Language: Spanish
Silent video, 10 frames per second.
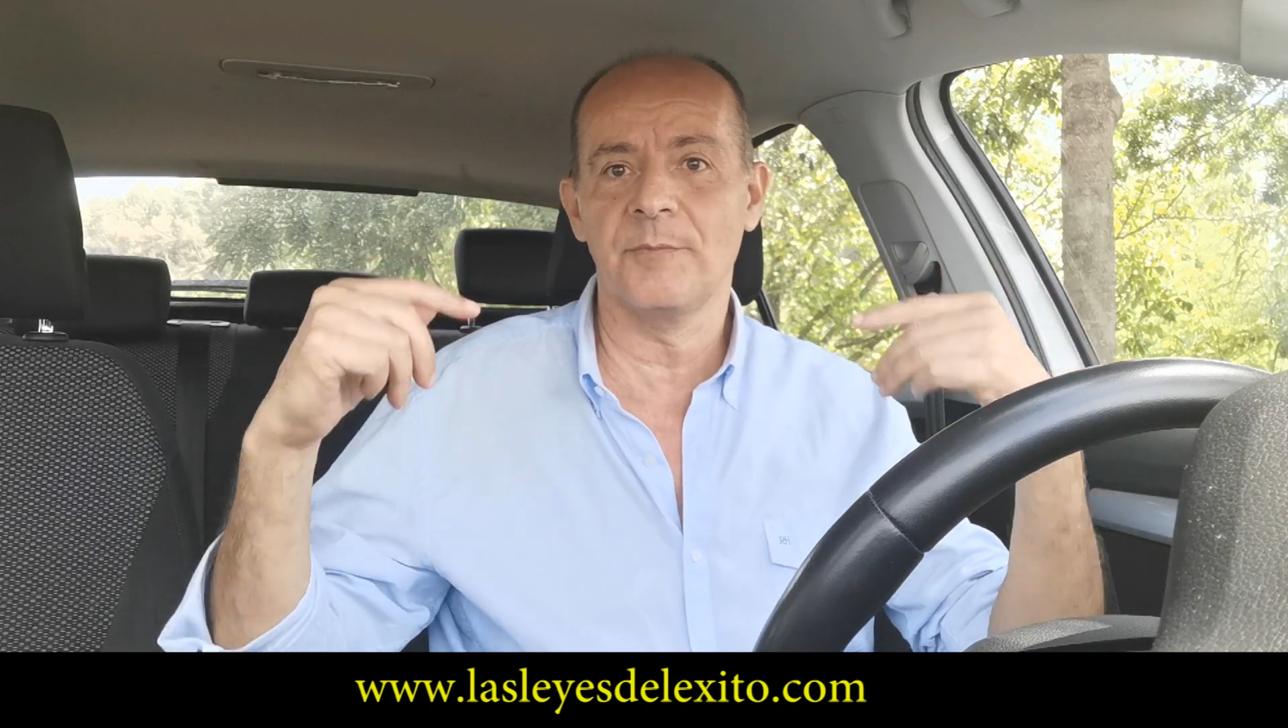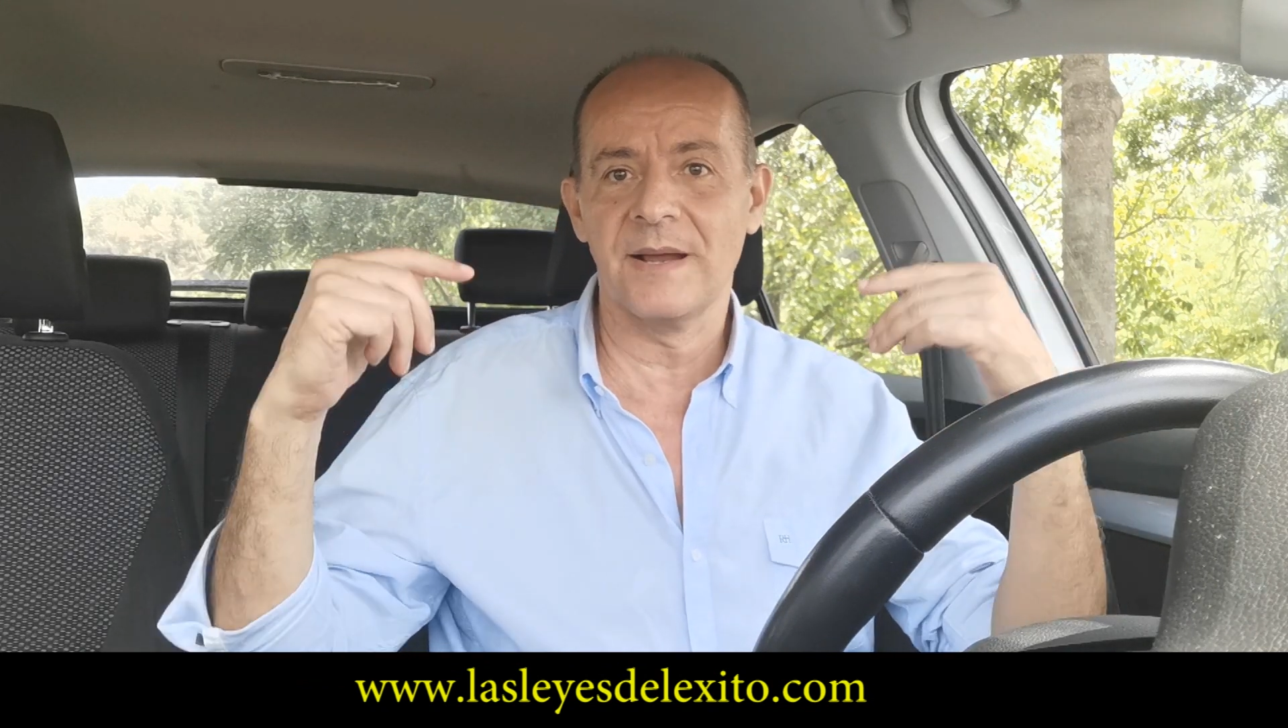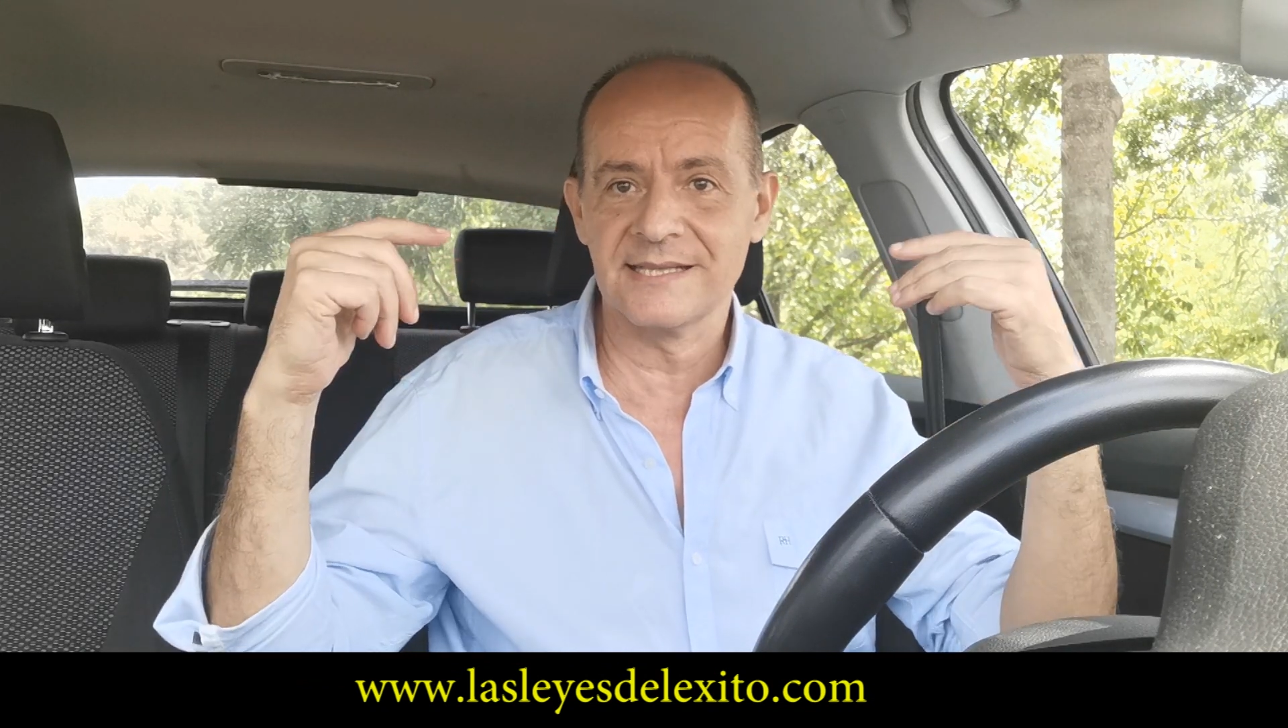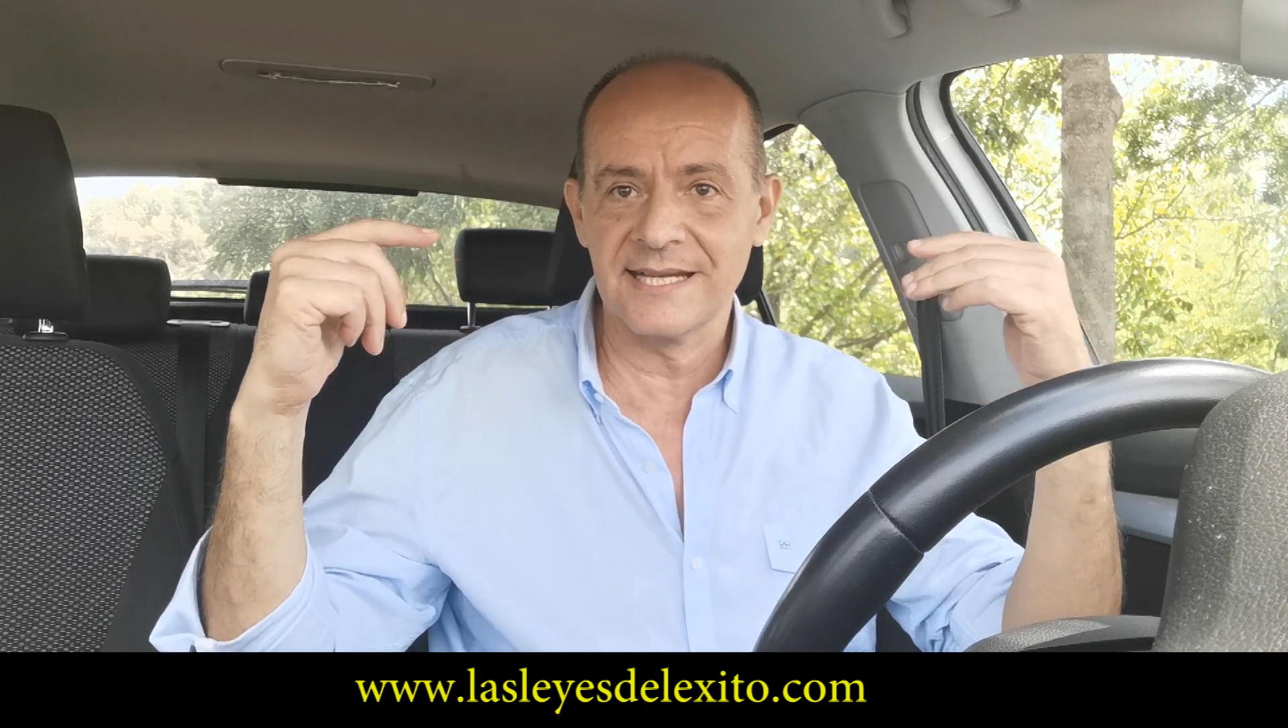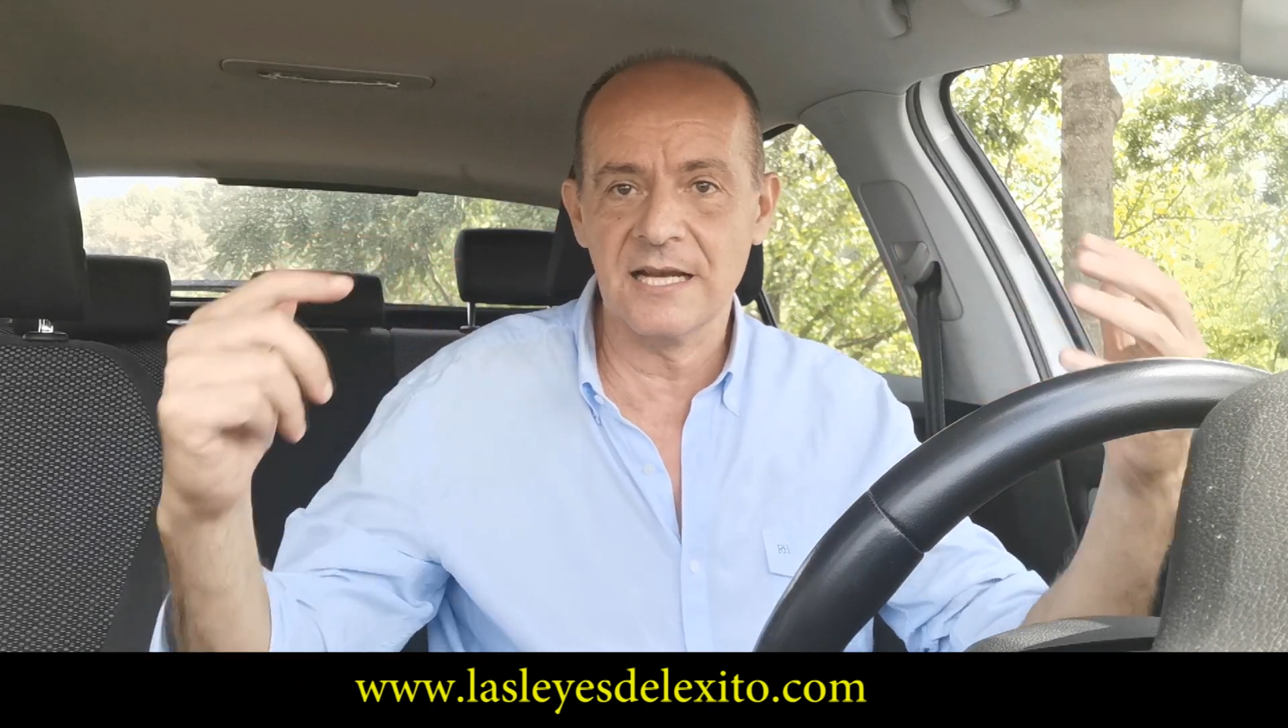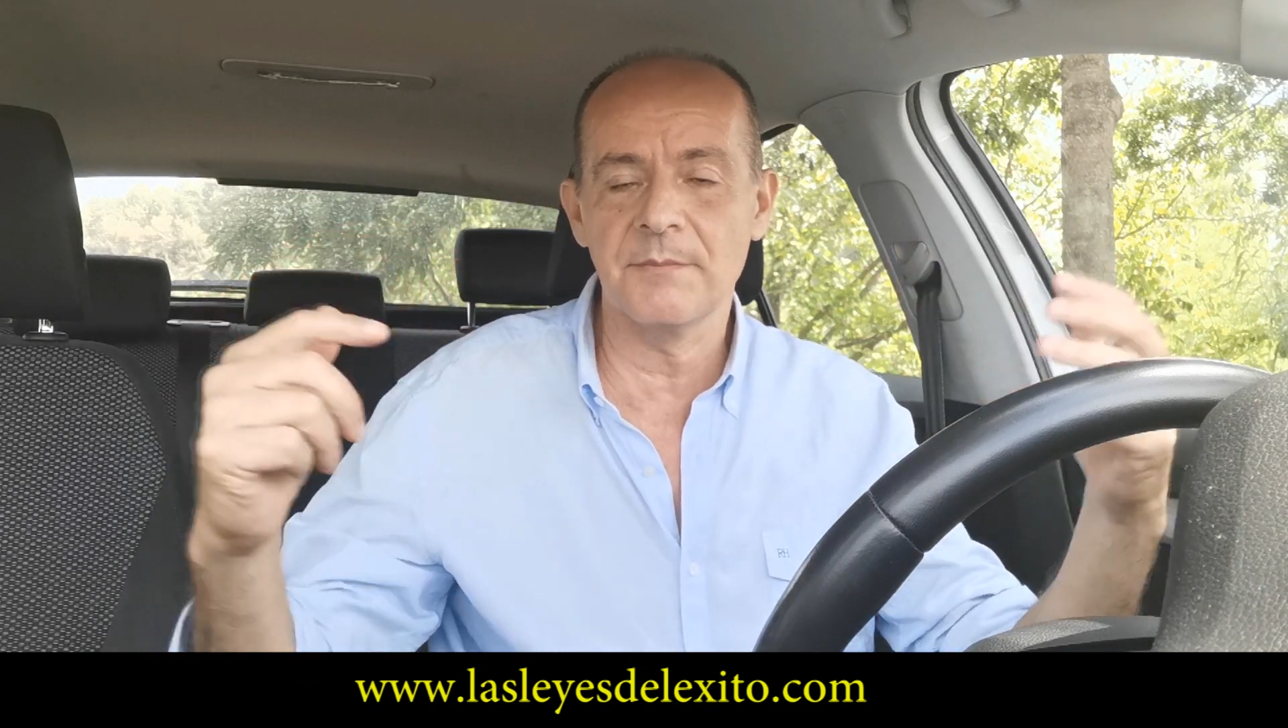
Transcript: para seguir